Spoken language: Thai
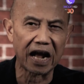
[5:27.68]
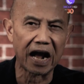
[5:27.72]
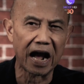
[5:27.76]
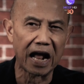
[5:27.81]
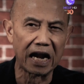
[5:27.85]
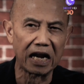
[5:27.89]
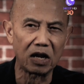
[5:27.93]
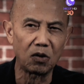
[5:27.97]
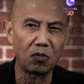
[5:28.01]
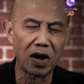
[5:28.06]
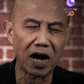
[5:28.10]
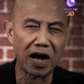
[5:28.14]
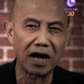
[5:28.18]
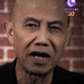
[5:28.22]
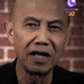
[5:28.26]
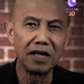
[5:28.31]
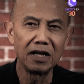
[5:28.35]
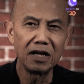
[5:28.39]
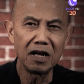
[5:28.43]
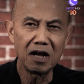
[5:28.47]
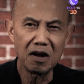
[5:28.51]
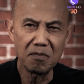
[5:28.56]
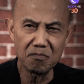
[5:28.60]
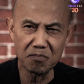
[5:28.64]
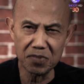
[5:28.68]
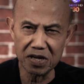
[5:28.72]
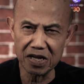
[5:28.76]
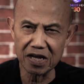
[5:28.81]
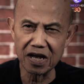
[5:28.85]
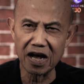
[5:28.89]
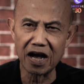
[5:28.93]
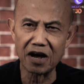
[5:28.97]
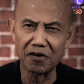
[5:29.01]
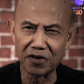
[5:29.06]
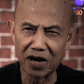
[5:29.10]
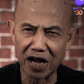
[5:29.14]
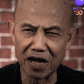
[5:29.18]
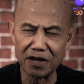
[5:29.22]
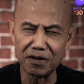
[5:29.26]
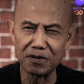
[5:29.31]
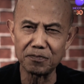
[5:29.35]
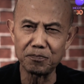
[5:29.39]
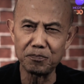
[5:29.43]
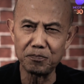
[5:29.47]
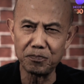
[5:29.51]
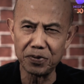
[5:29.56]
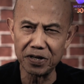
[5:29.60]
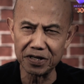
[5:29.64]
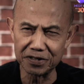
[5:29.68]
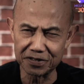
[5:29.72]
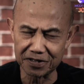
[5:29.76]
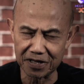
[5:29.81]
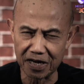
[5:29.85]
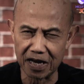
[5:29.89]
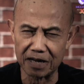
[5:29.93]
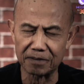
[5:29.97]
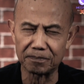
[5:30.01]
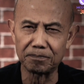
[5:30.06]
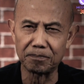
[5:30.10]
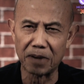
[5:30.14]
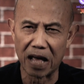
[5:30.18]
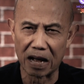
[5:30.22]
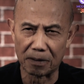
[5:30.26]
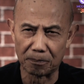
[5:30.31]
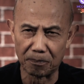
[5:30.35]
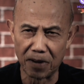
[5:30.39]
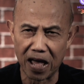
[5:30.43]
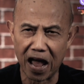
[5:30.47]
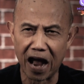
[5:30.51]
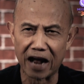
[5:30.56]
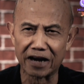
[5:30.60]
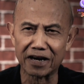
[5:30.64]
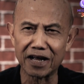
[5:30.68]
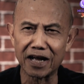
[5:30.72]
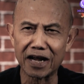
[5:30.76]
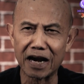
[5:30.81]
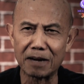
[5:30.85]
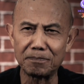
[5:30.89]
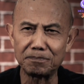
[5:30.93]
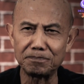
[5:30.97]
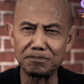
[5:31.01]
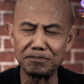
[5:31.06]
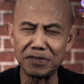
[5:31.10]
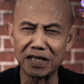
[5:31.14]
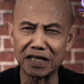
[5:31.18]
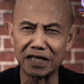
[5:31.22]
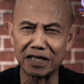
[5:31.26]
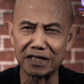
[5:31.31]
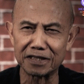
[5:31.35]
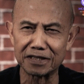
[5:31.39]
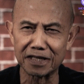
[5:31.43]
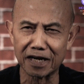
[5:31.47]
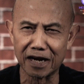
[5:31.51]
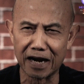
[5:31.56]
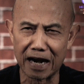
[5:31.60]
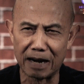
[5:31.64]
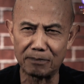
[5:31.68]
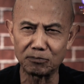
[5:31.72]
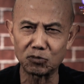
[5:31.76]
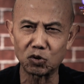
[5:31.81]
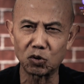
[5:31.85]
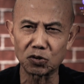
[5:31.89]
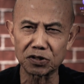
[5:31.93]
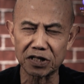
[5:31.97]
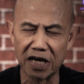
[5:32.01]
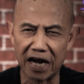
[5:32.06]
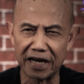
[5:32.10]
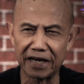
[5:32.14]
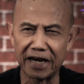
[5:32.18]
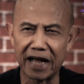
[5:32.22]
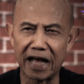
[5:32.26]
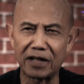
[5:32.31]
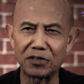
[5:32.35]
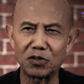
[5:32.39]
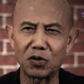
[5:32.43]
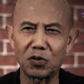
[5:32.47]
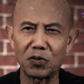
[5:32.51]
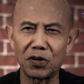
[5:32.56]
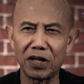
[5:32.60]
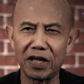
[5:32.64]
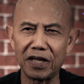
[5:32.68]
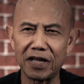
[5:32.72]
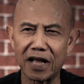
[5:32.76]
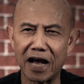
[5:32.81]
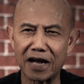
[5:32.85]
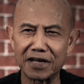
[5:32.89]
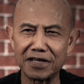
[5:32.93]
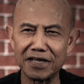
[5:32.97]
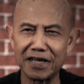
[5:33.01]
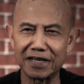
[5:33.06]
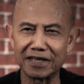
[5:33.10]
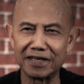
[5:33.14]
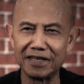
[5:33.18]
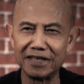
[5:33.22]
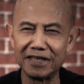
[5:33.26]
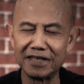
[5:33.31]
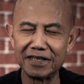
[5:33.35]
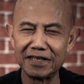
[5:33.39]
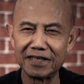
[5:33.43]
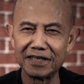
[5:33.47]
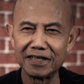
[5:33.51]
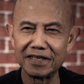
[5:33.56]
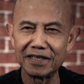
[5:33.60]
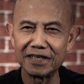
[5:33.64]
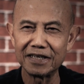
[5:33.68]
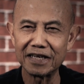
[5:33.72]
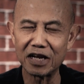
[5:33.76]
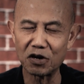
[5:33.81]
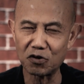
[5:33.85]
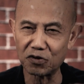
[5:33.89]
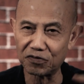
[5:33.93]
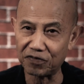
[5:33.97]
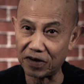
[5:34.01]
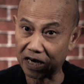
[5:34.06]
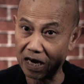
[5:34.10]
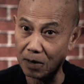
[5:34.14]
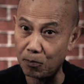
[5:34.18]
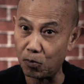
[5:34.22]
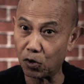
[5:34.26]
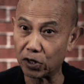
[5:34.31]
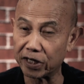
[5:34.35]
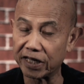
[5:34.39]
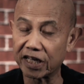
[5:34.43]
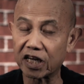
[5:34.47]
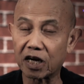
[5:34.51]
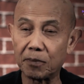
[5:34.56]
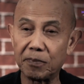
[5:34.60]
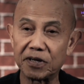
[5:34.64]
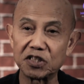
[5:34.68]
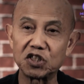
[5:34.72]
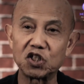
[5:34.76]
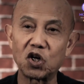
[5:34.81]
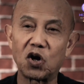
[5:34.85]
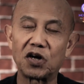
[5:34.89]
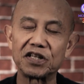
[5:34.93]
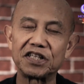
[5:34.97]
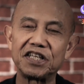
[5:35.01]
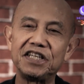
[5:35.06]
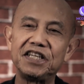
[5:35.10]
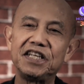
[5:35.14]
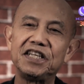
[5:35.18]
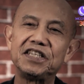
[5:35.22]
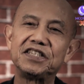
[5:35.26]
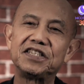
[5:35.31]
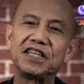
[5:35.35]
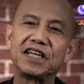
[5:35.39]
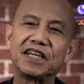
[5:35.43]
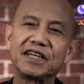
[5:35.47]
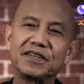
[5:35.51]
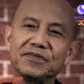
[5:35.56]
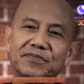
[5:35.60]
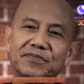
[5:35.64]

รายงานแล้วว่ามีอะไรพิเศษแปลกๆนะครับมีกิจกรรมตรงชายแดนตรงนี้อย่างยิ่งและรถไฟขบวนนี้ก็มาจอดที่นี่จริ